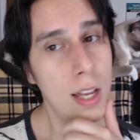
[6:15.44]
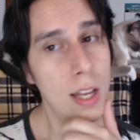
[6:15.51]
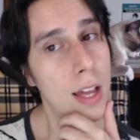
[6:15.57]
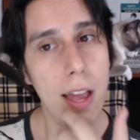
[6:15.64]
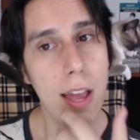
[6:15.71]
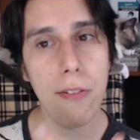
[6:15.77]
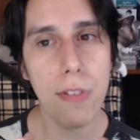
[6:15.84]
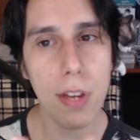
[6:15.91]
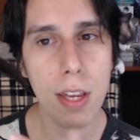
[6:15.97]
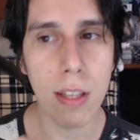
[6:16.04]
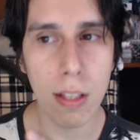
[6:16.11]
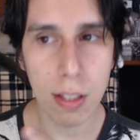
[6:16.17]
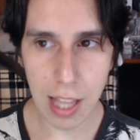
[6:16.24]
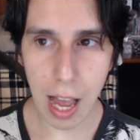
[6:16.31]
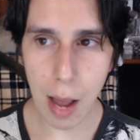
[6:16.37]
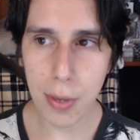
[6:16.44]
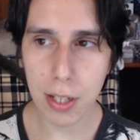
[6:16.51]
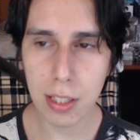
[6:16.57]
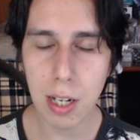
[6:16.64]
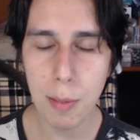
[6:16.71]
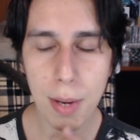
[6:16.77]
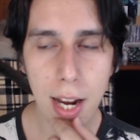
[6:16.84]
Enfim, dá para
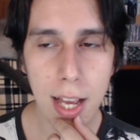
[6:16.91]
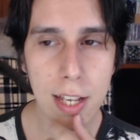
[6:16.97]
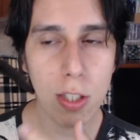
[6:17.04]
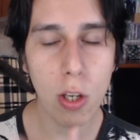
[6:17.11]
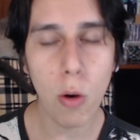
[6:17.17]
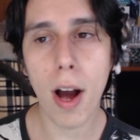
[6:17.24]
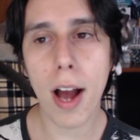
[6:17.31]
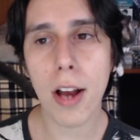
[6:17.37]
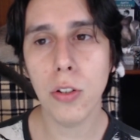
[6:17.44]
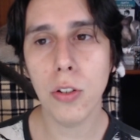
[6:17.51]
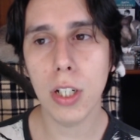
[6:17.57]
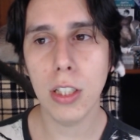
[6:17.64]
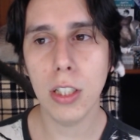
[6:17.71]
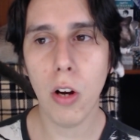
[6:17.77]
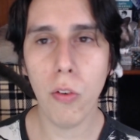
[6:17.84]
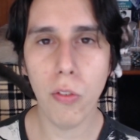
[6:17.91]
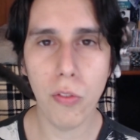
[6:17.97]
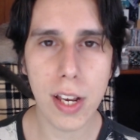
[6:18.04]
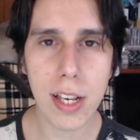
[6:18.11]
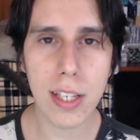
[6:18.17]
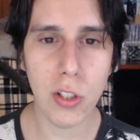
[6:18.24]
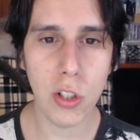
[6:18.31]
trabalhar isso. Eu acho que
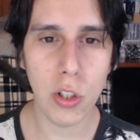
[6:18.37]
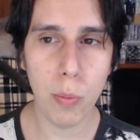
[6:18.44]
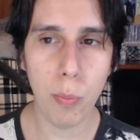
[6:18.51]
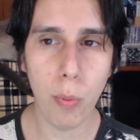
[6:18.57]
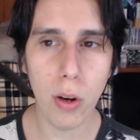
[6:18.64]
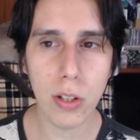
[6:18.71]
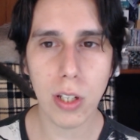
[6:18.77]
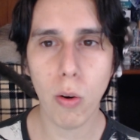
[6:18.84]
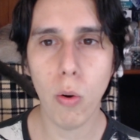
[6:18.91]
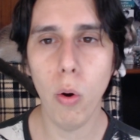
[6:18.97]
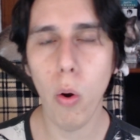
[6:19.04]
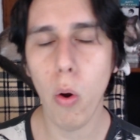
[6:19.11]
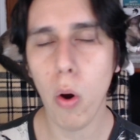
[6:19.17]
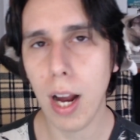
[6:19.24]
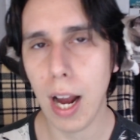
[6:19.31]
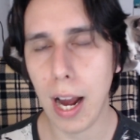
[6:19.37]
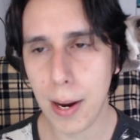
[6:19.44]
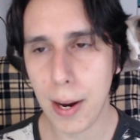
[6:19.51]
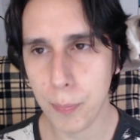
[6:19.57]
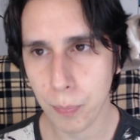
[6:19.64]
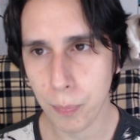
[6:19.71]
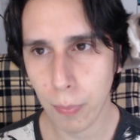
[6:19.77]
talvez a gente possa
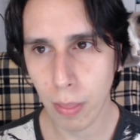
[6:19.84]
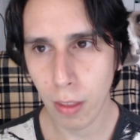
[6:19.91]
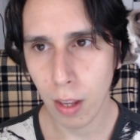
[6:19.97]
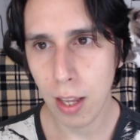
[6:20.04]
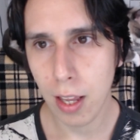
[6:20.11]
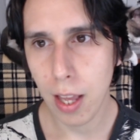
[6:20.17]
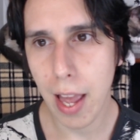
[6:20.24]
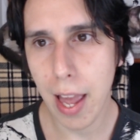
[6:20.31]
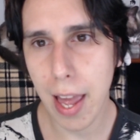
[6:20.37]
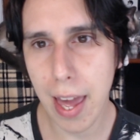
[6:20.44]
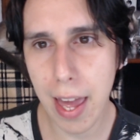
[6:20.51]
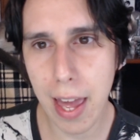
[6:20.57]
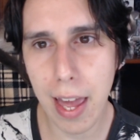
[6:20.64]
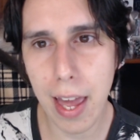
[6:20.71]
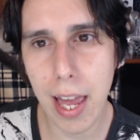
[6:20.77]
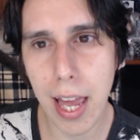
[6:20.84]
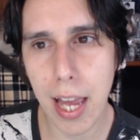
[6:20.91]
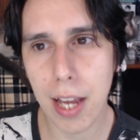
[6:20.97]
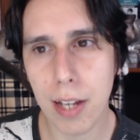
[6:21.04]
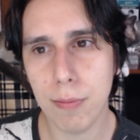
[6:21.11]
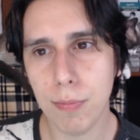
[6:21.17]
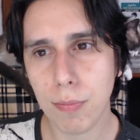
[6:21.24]
colocar
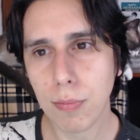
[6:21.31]
é,